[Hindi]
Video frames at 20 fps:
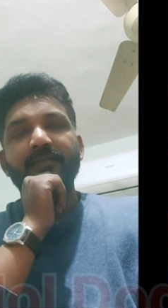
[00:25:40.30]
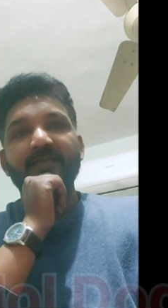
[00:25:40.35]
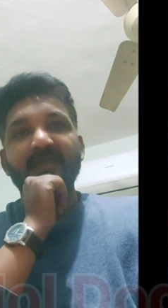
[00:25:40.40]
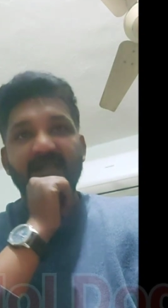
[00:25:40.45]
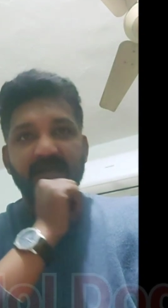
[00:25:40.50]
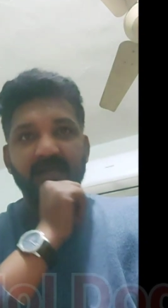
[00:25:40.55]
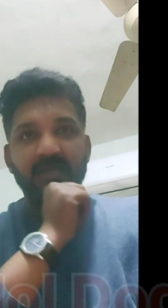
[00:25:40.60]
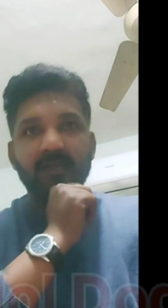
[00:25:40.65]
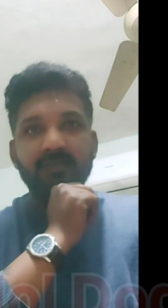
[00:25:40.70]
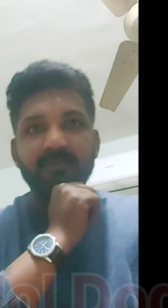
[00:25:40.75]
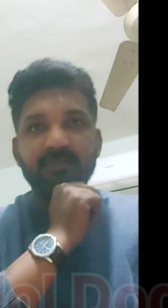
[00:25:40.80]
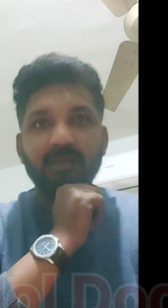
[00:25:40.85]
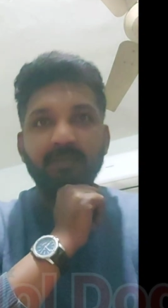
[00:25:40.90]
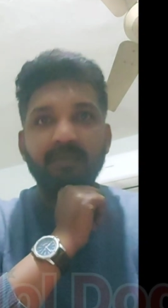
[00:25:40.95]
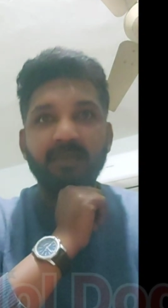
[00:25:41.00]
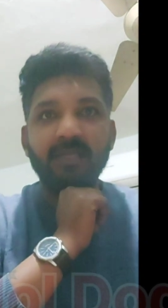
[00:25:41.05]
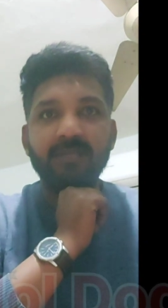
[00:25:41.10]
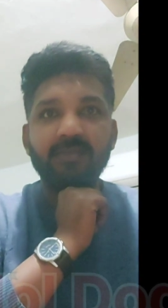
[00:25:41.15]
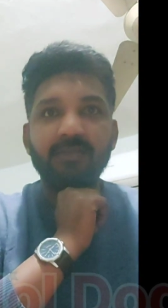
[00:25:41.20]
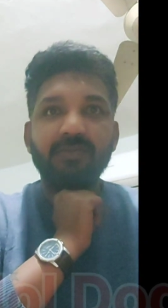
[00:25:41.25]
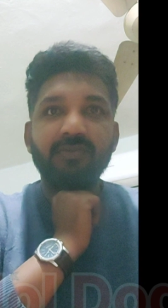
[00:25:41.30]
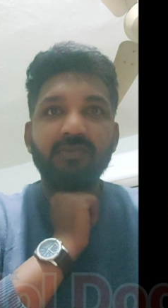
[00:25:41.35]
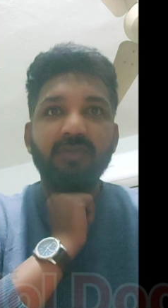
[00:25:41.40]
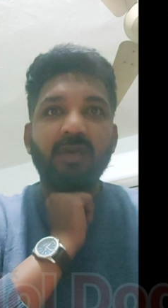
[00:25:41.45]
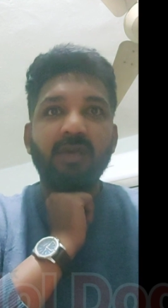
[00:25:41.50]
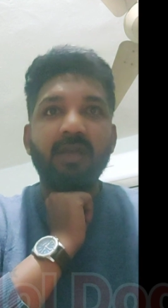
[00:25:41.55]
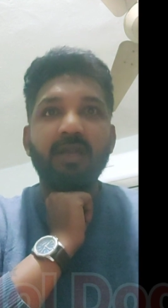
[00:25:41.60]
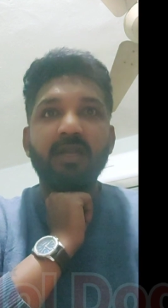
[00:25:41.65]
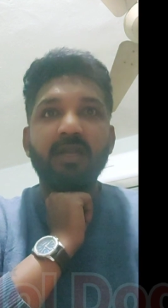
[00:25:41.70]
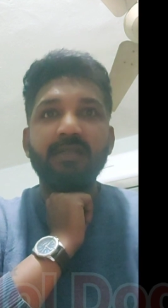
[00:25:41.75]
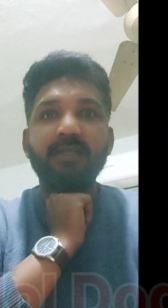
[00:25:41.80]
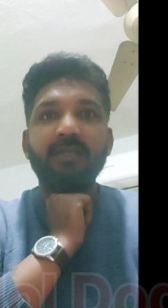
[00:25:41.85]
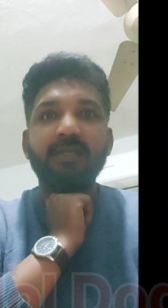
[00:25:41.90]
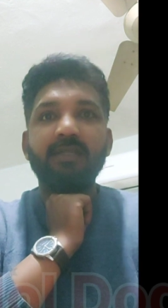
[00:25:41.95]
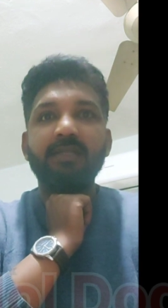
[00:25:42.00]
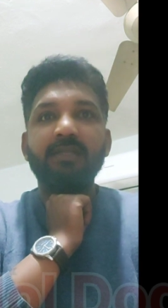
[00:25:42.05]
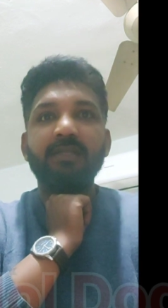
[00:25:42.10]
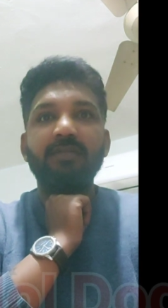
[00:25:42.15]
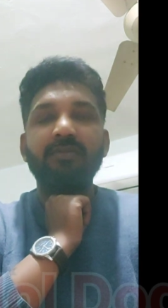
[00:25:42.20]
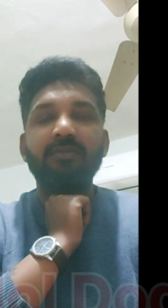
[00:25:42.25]
अगर आप समाज को सुधारना
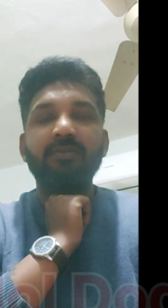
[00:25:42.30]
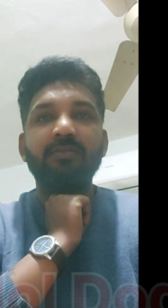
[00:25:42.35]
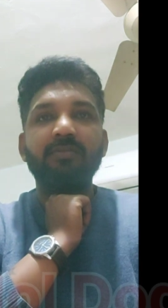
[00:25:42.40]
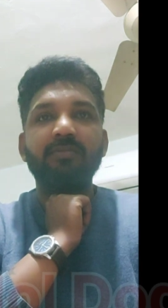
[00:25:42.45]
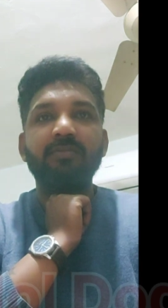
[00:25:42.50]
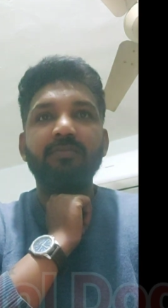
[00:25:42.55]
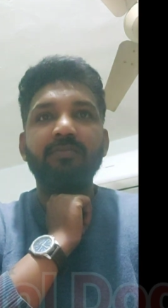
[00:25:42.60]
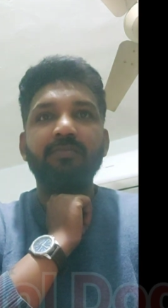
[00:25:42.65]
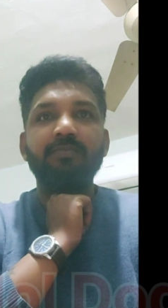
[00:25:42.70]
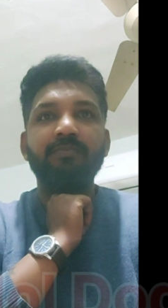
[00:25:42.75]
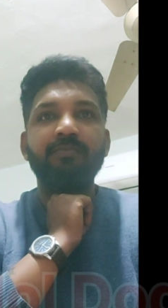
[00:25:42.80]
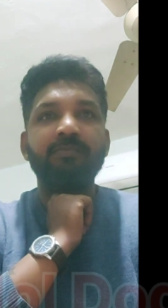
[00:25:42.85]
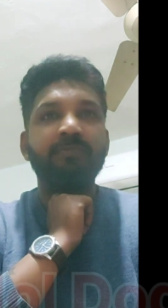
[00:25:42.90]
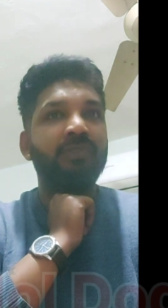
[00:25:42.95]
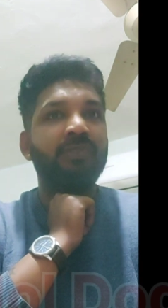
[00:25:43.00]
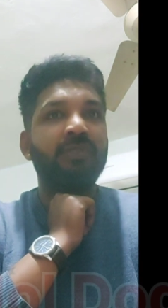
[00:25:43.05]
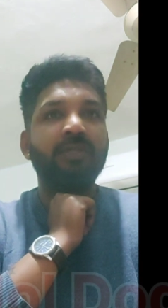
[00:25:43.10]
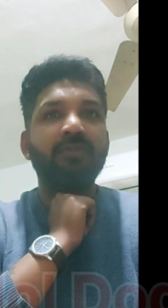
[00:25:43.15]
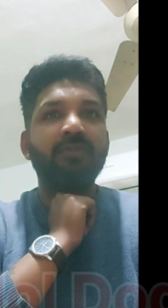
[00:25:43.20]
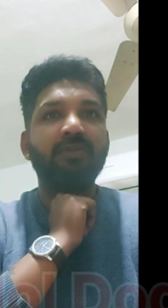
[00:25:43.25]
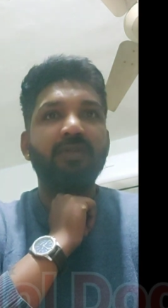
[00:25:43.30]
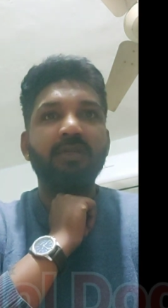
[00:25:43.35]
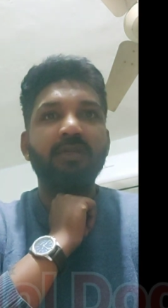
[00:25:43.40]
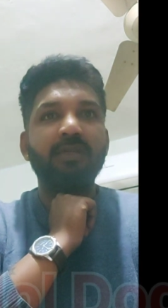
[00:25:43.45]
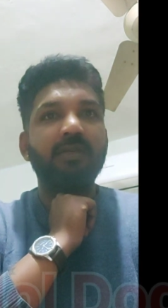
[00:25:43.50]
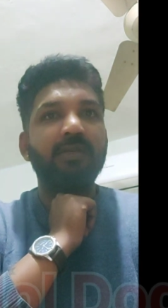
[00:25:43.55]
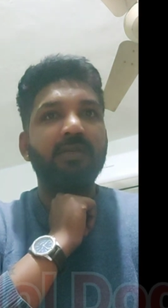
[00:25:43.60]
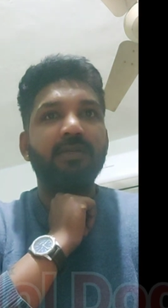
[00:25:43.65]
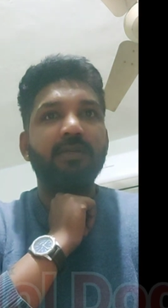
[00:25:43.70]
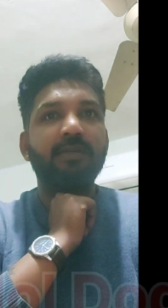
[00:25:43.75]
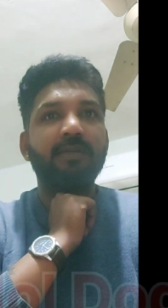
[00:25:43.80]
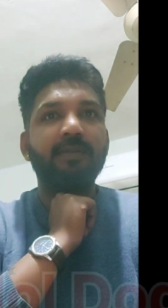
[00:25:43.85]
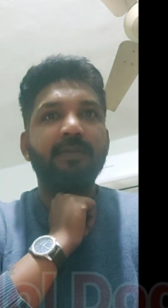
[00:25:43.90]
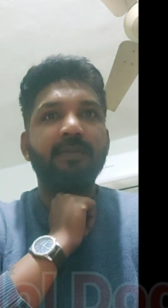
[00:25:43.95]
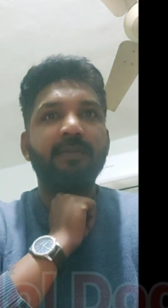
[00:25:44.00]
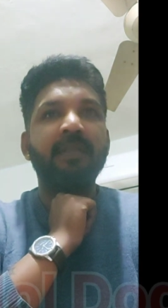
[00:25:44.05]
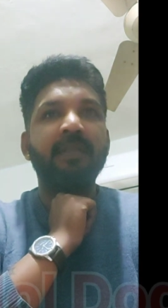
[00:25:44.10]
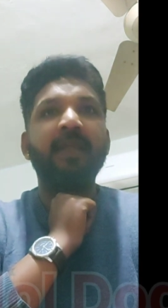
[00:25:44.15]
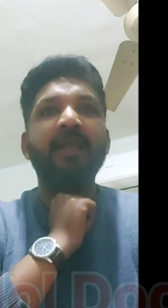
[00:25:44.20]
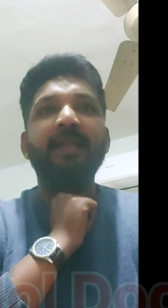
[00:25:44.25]
चाहते हैं तो मुझे तो ये
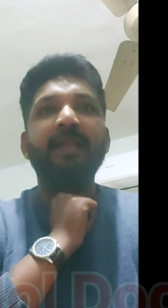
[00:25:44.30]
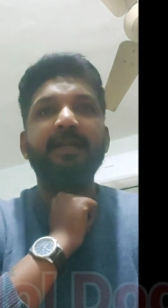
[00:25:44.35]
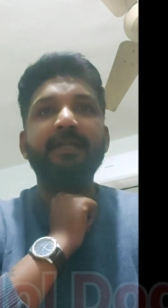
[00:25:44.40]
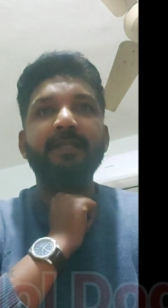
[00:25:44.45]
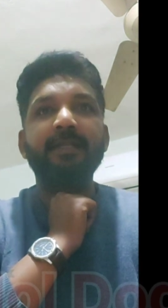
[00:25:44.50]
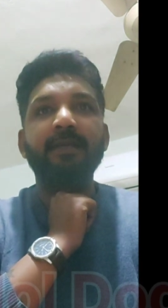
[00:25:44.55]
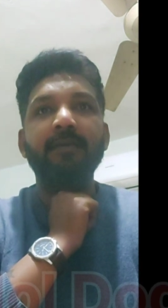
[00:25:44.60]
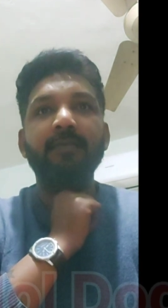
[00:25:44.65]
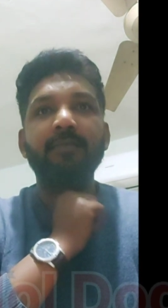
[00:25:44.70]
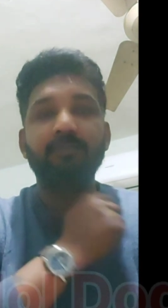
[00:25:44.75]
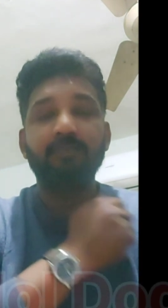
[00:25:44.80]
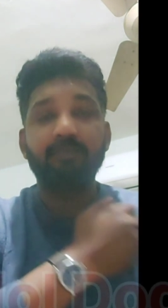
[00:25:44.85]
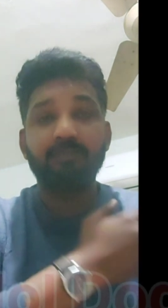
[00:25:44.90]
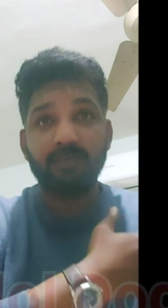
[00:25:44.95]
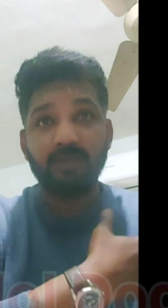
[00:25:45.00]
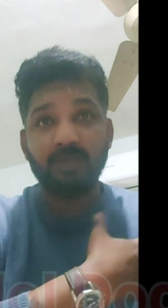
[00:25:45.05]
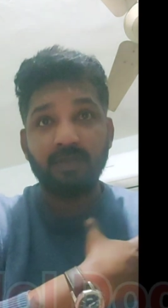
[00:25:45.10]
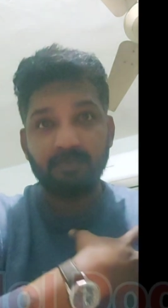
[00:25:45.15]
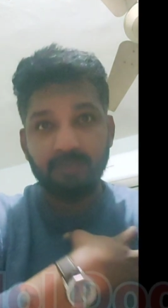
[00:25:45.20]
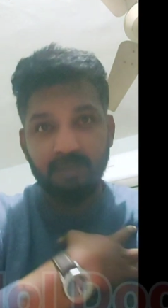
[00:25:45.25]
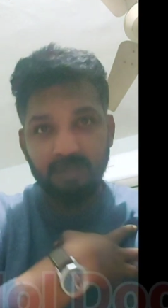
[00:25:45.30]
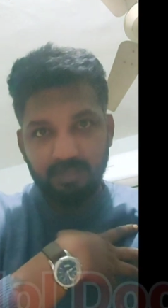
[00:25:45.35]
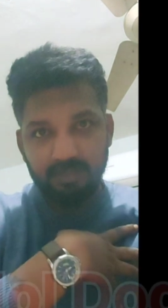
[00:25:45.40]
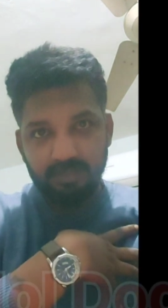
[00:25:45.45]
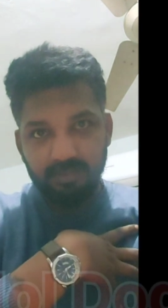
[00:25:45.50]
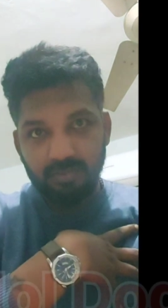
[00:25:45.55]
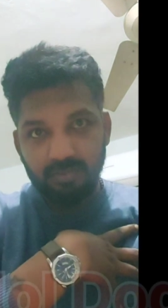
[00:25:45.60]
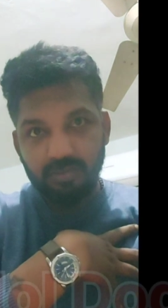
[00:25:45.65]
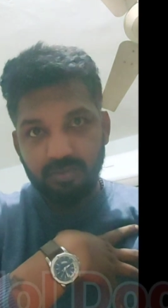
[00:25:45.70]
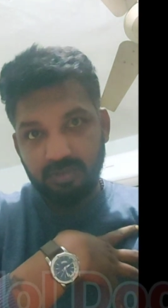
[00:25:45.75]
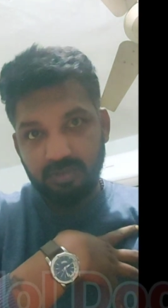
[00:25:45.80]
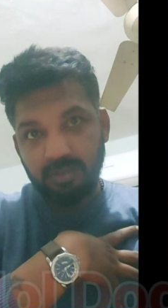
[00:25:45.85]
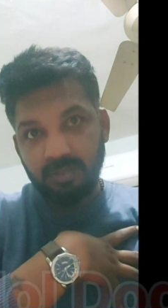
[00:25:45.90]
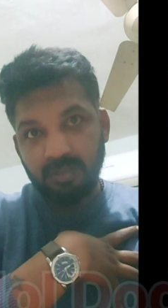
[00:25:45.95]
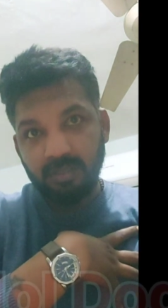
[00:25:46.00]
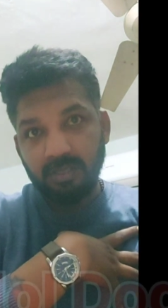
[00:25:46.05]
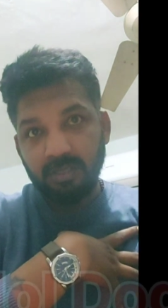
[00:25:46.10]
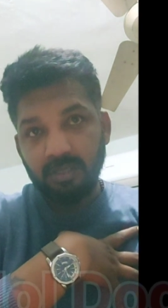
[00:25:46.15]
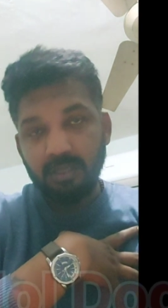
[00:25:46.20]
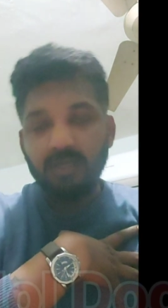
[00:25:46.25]
नहीं लगता कि ये मेरी सोच है
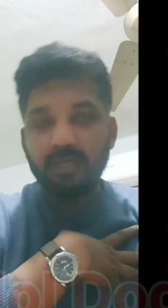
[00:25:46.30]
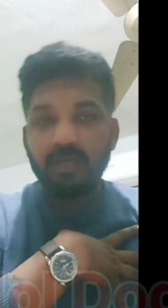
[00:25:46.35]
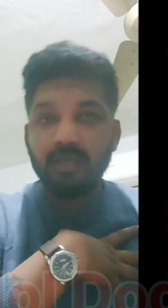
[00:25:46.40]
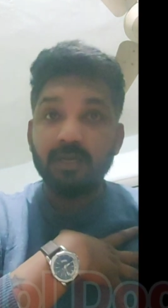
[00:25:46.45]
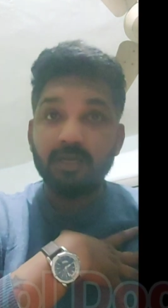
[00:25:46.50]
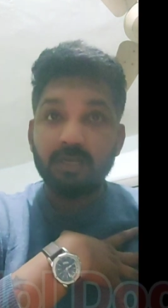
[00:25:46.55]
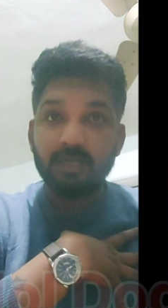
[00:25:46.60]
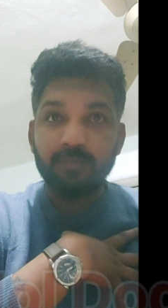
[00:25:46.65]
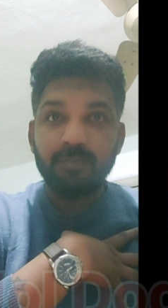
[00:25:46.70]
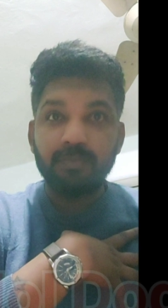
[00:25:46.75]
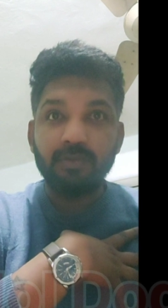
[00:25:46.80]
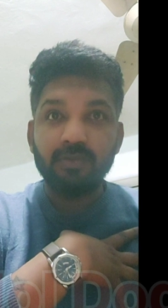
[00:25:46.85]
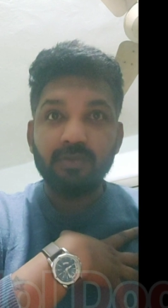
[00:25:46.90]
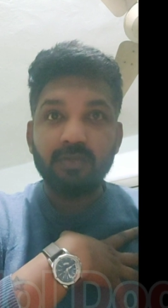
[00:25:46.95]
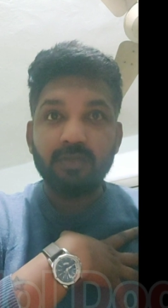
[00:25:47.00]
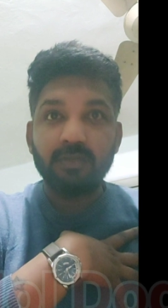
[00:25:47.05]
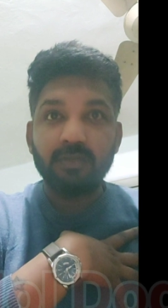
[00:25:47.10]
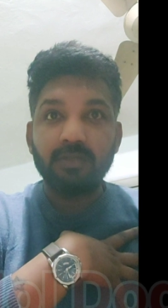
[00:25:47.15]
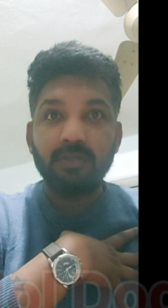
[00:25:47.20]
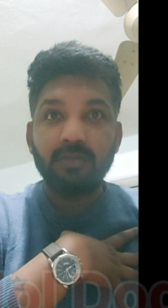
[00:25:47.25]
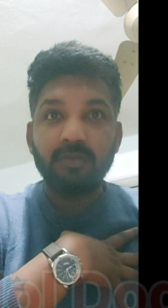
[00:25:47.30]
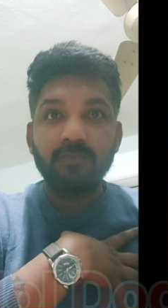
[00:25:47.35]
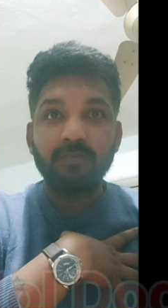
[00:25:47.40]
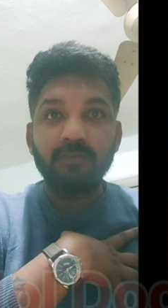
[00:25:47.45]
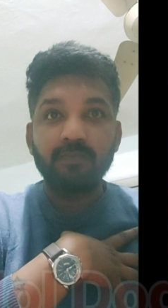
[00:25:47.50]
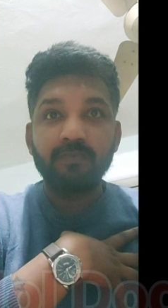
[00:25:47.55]
गलत भी हो सकता हूँ